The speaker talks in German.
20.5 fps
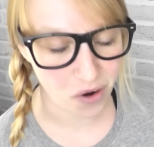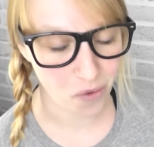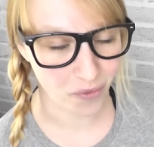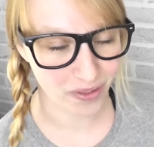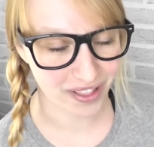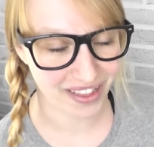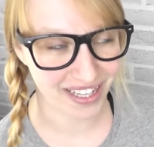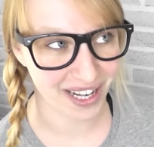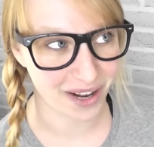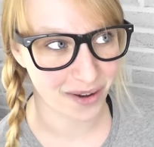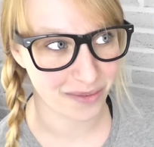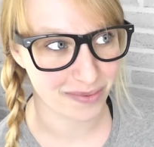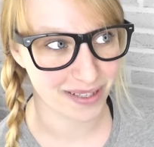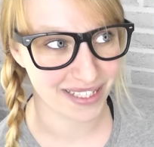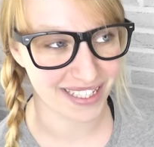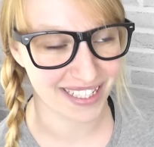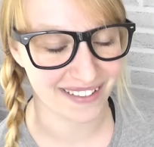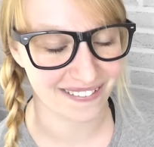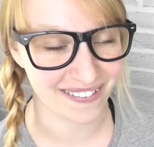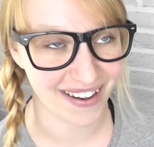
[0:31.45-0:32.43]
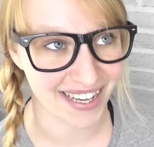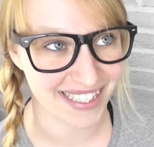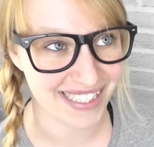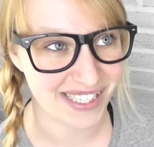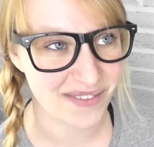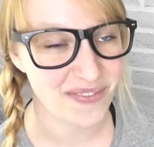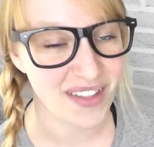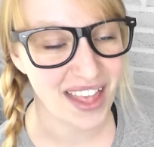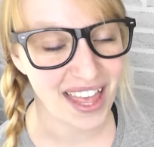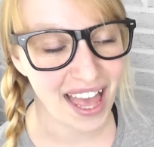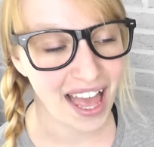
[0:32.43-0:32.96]
Unglaublich, ich weiß.
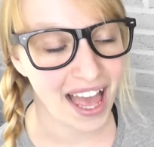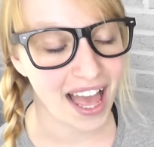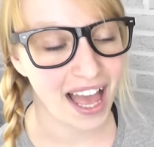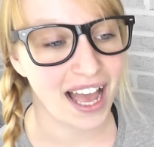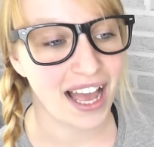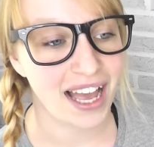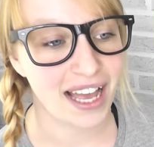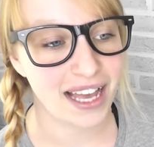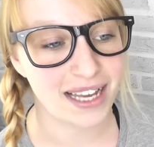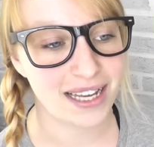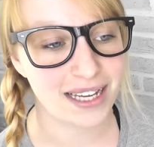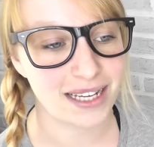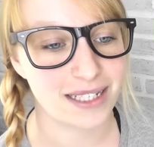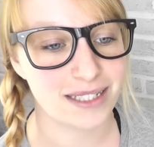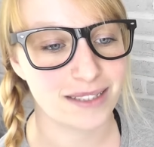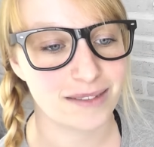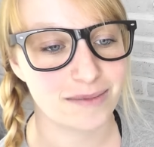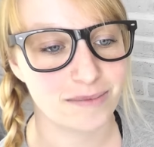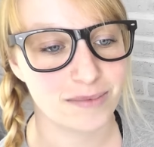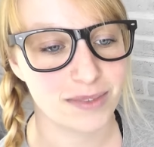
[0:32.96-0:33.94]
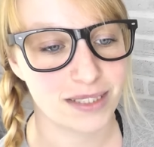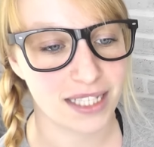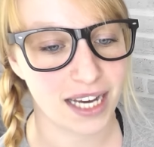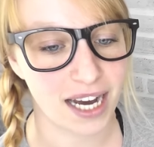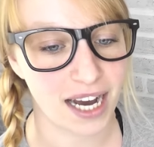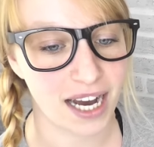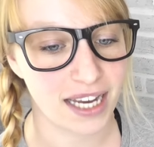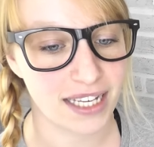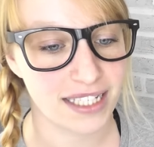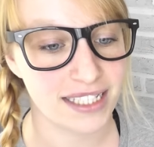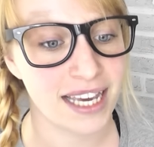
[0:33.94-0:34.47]
Ähm,
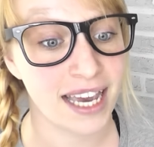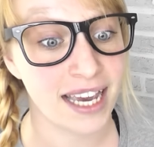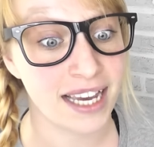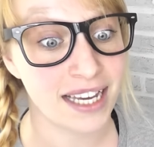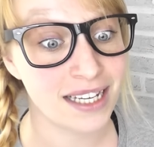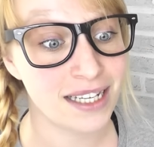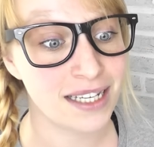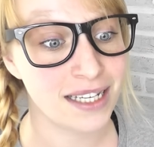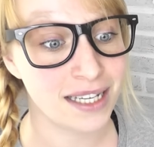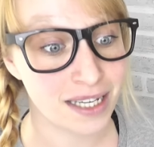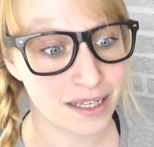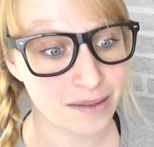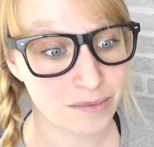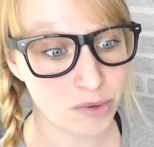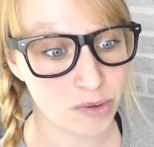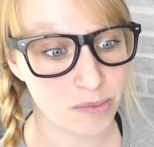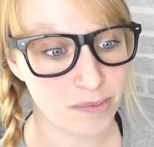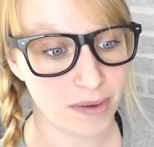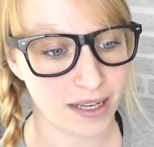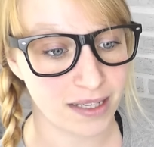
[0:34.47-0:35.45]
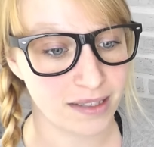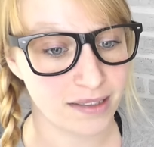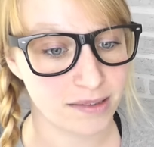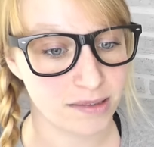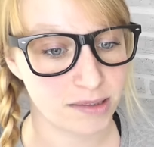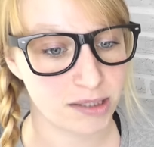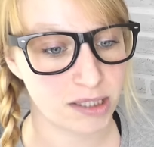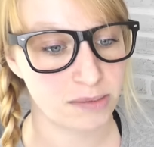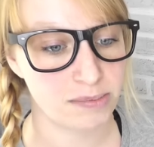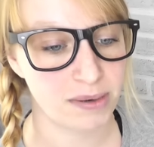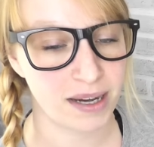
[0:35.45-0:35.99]
ja, ich hänge im
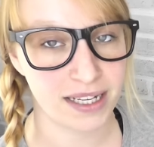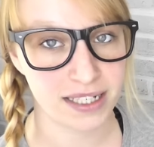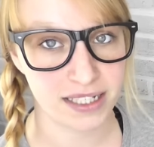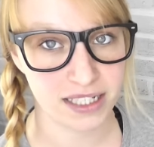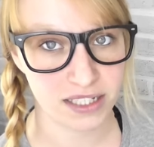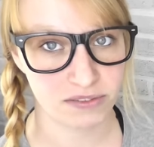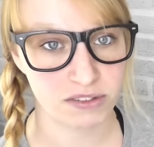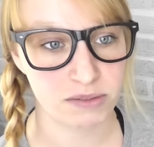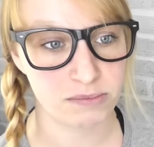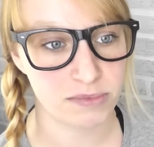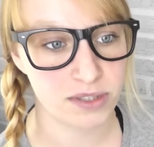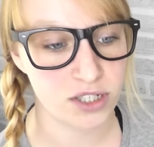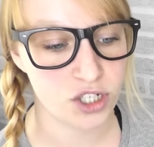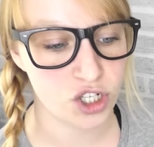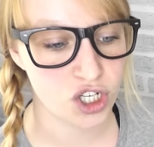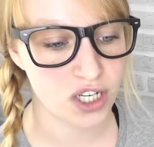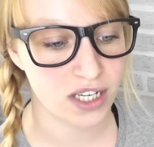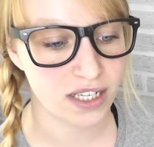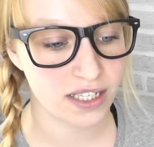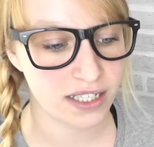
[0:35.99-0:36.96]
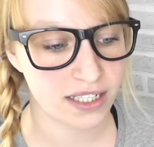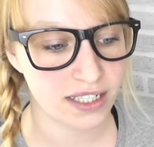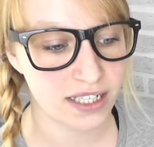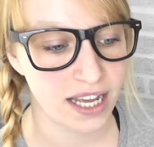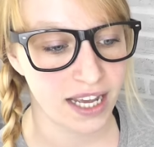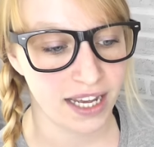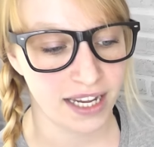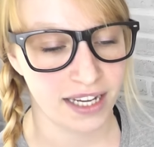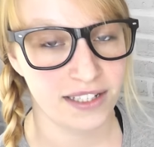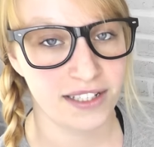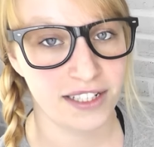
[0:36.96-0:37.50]
Moment bei David Mitchell
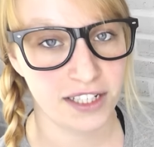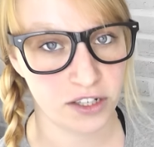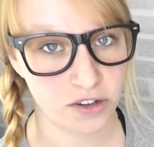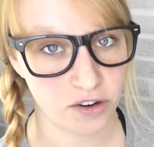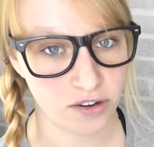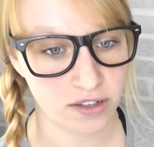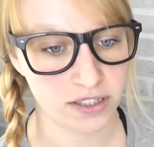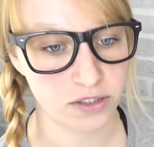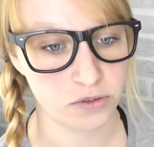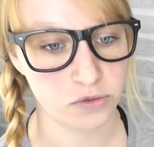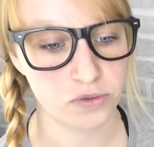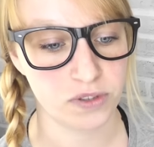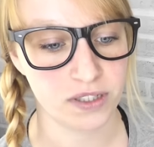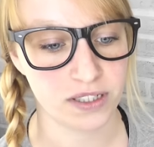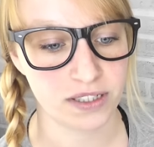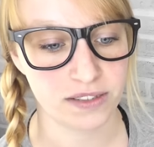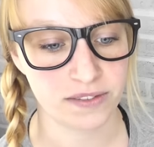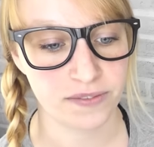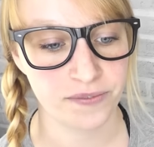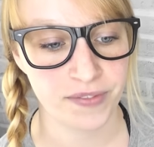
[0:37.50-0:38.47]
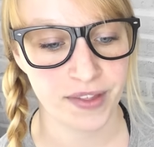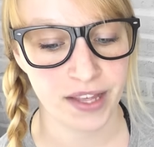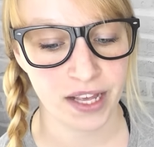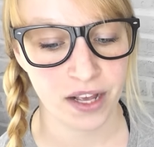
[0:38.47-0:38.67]
die Knochenuhren.